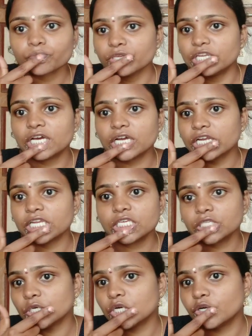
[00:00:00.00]
ఇలా
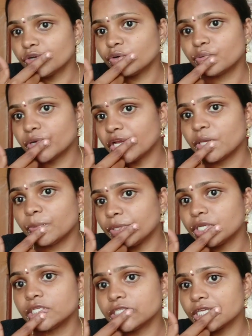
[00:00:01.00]
కనీసం ఒక ఫైవ్
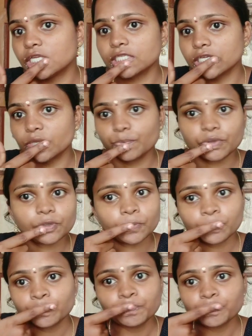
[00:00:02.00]
మినిట్స్ అయినా సరే మీరు
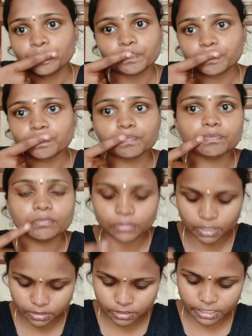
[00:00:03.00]

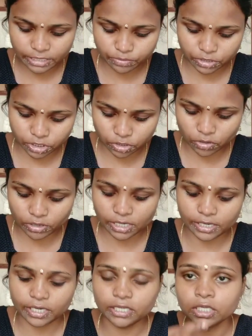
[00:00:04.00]
స్క్రబ్
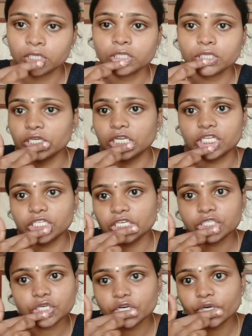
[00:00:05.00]
చేసుకోవాలండి ఇలా
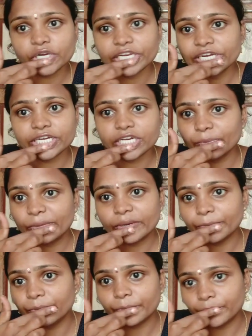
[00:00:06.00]
చేసుకోవడం వల్ల ఏంటంటే
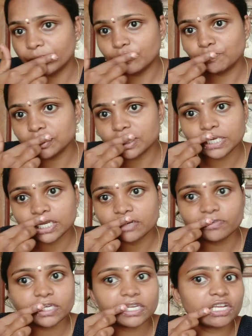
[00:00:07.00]
మనం లిప్స్
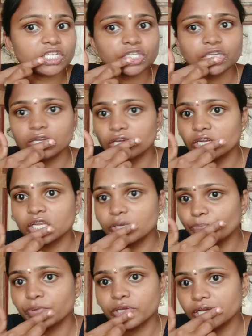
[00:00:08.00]
అనేటివి న్యాచురల్గానే
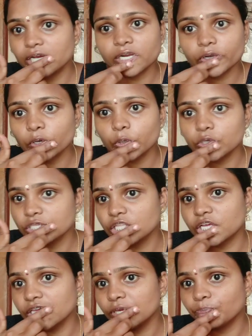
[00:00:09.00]
పింక్ కలర్లోకి
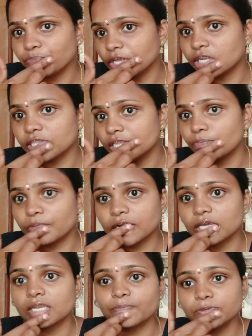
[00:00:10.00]
వస్తాయి అండ్ మన
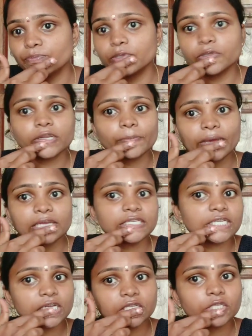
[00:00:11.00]
లిప్స్ మీద ఉన్న
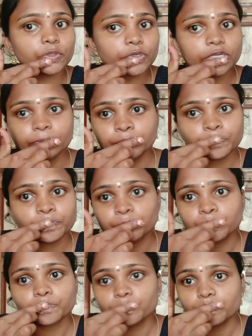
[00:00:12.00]
బ్యాక్టీరియా అంతా కూడా
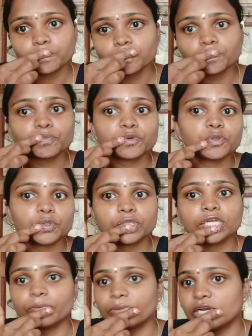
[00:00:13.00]

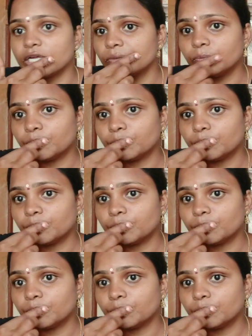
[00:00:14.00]
పోతుందనమాట